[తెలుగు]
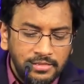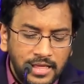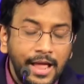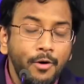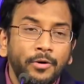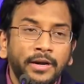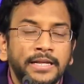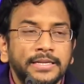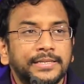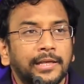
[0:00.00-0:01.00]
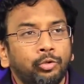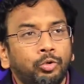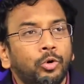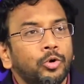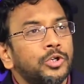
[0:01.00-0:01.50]
దేవుణ్ణి
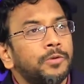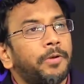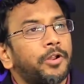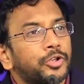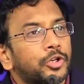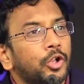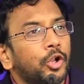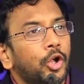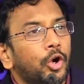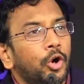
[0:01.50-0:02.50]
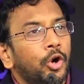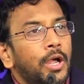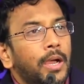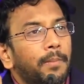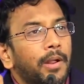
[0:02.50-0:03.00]
సంతోషపరచడంలో
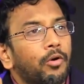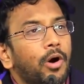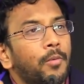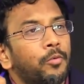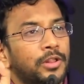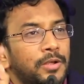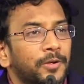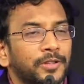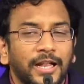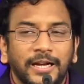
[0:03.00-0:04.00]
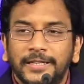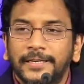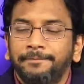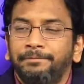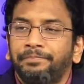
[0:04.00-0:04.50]
మనం అభివృద్ధి పొందాలట
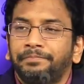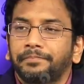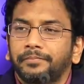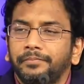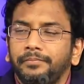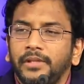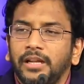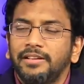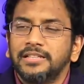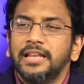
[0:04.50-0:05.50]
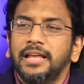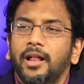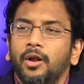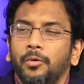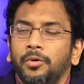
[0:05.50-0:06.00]
వెసిలి
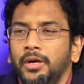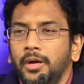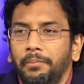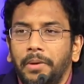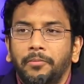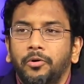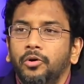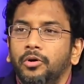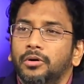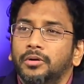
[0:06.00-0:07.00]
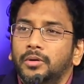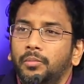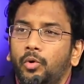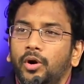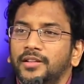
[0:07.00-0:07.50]
గారు మేము
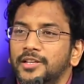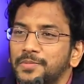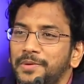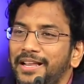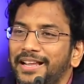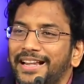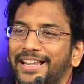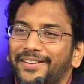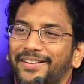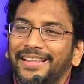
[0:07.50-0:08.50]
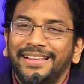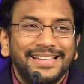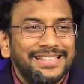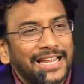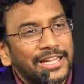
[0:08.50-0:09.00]
మూడంతస్తులు బిల్డింగ్ కట్టామండి
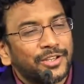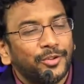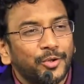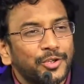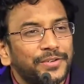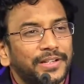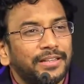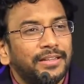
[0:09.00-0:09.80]
చాలా సంతోషమే